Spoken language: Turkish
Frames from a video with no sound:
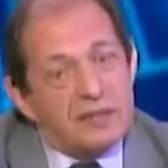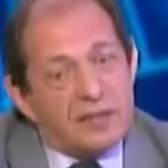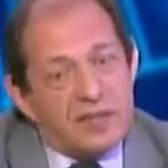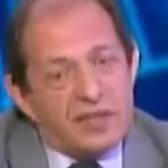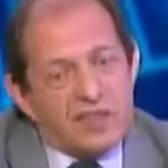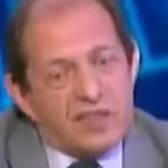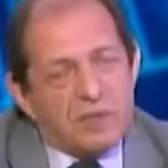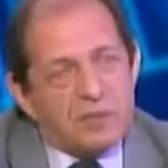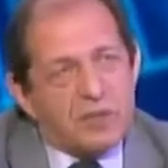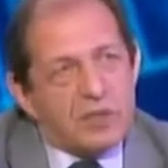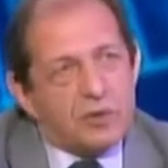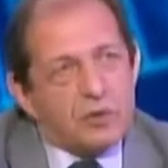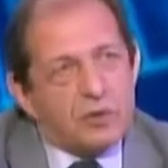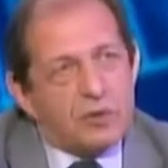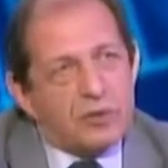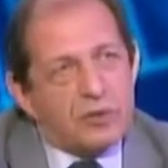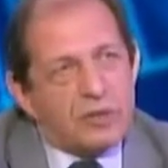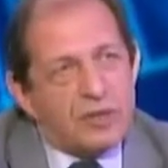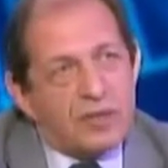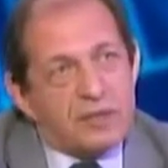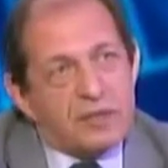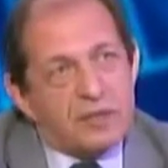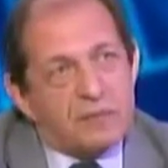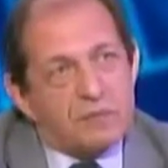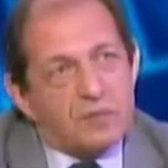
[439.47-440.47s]
seçime doğru
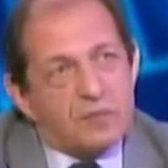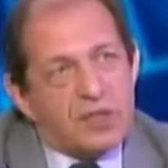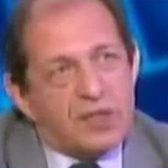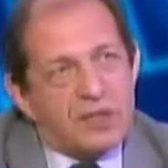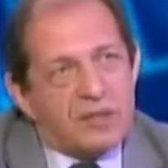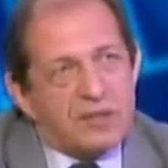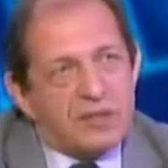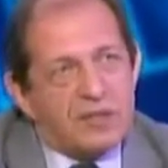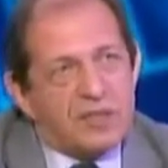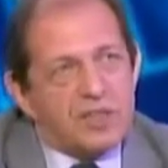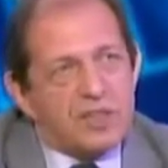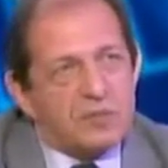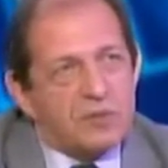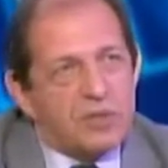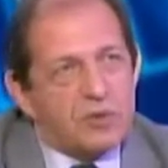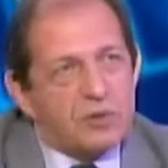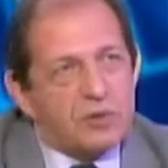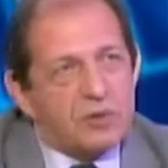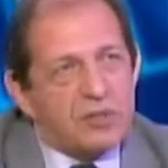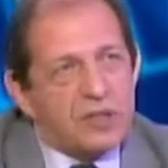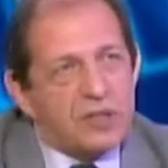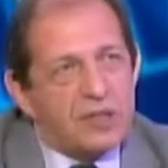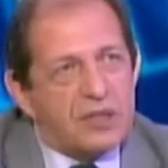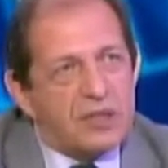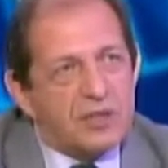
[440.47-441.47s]
Kasım'daki seçime
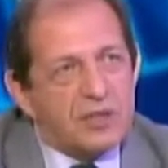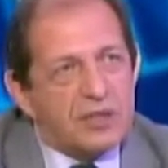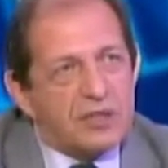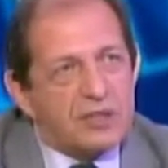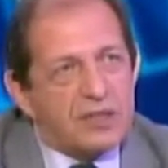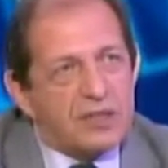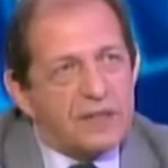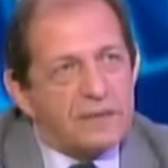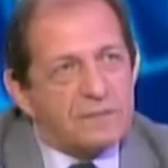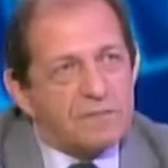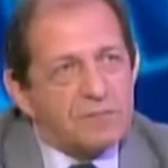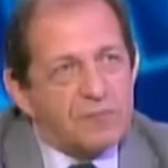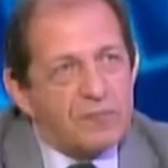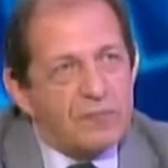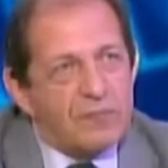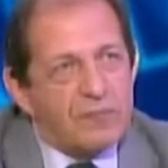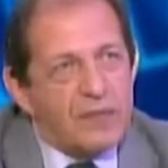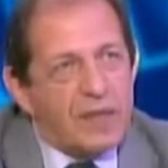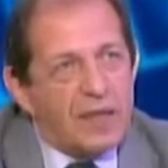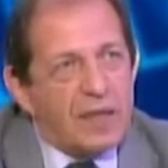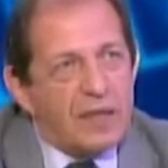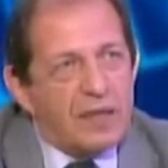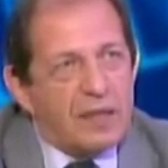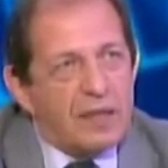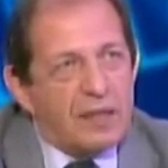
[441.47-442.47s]
doğru yanaşırken
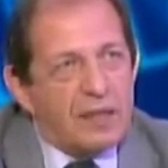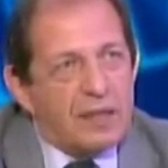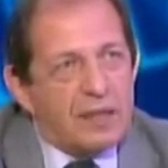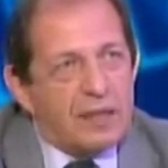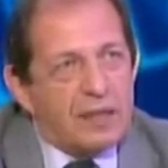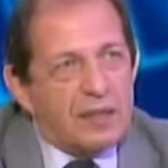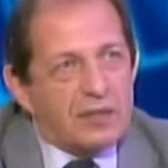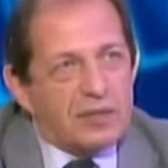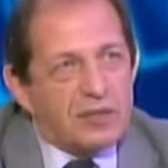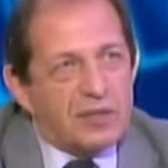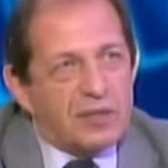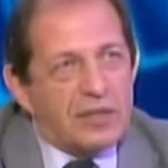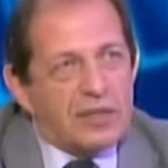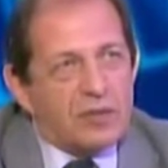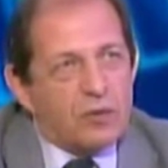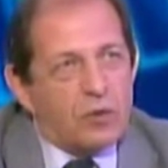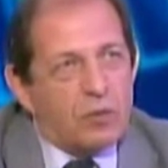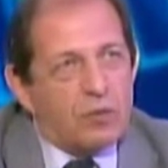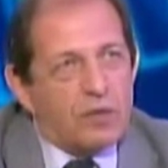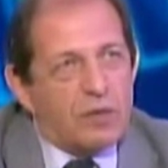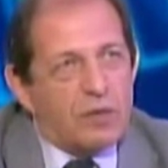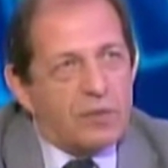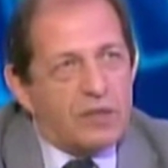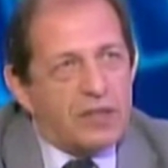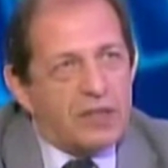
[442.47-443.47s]
e, Sayın
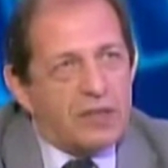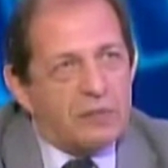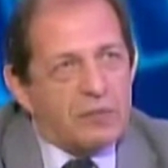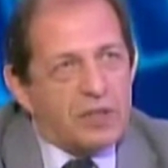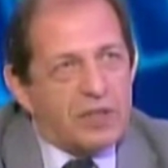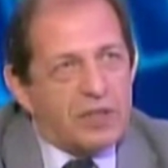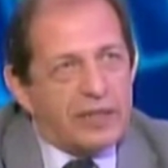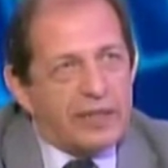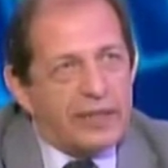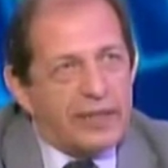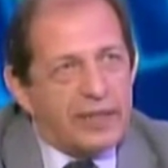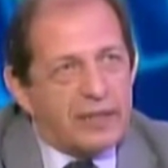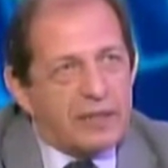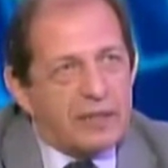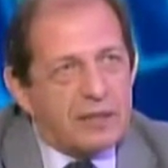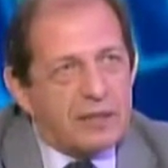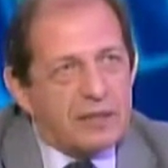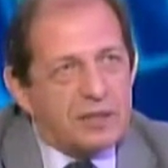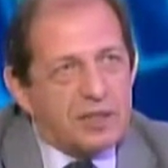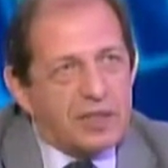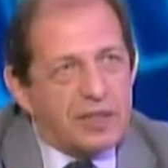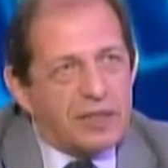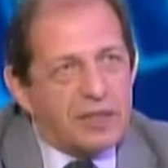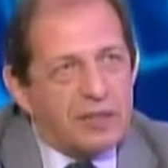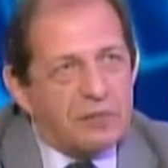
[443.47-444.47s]
Obama'ya bir kıyak
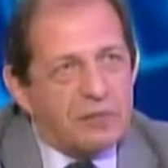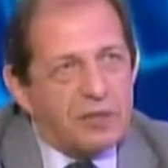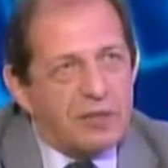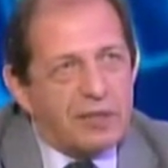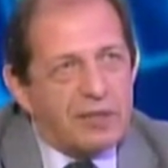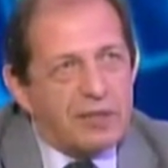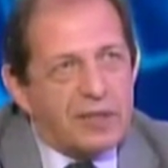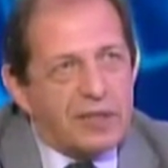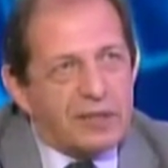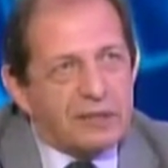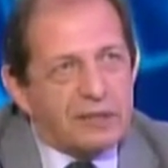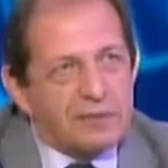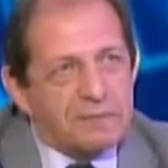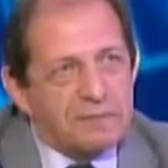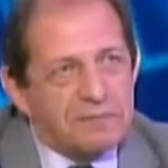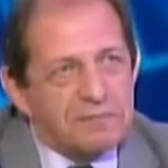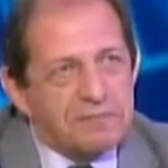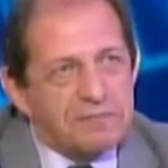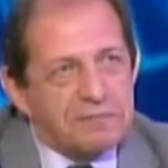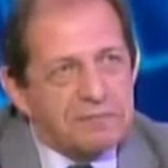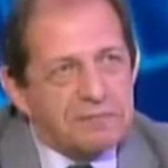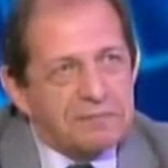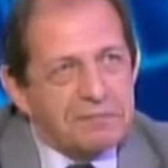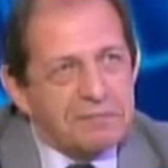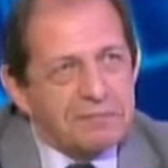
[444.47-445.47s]
çekebilirler.
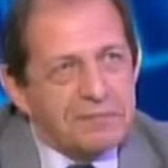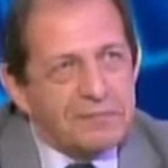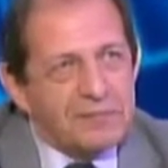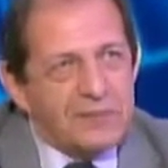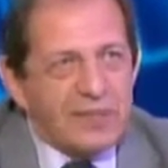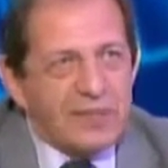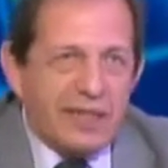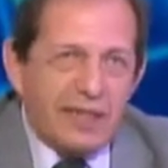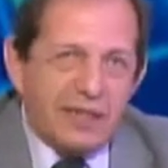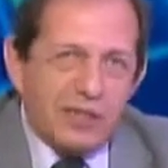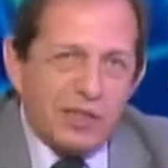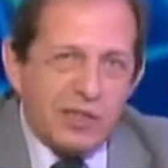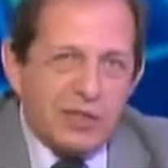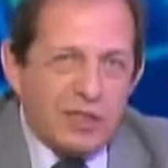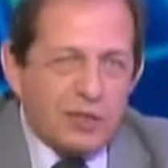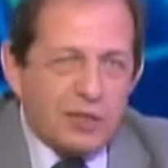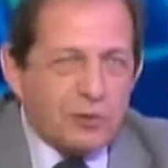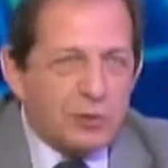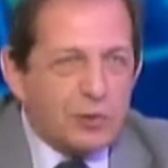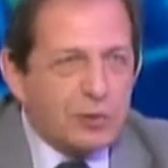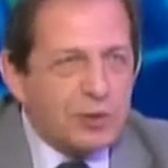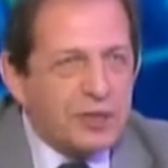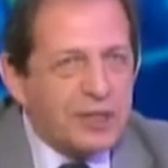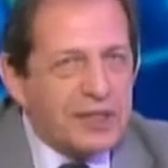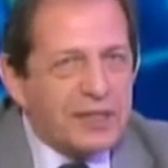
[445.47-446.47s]
Evet. Eğer işler
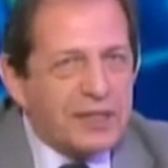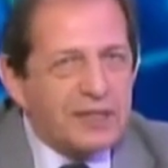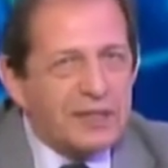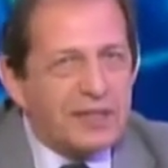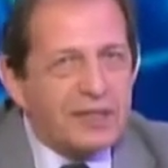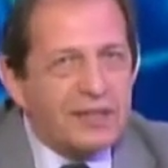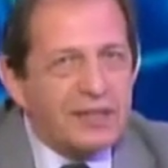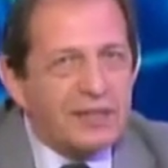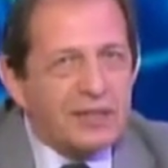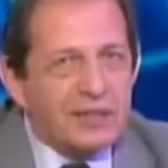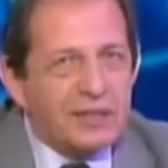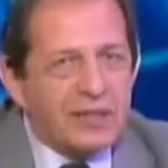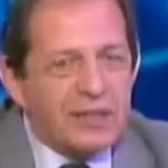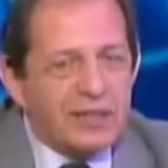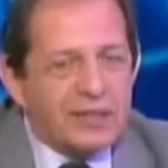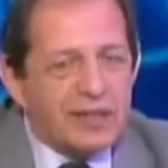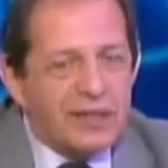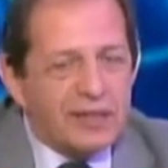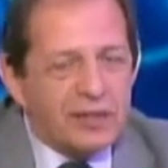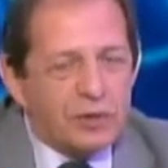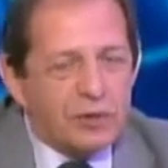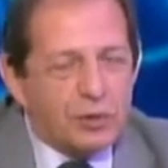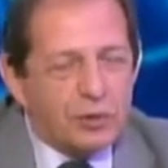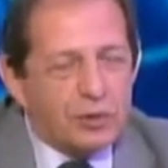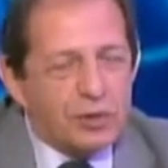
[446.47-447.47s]
kötüye e, işler
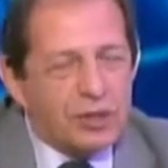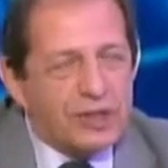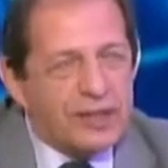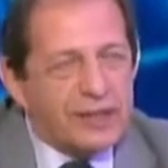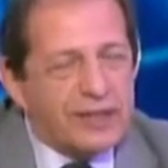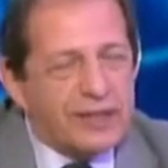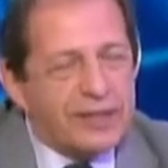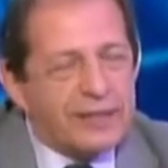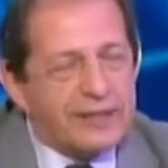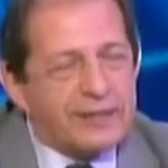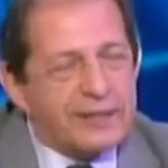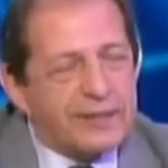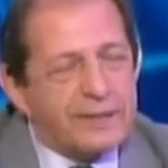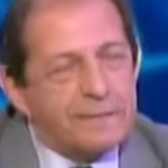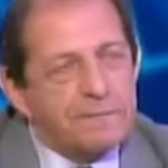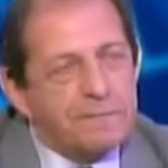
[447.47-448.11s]
yani kötüye giderse.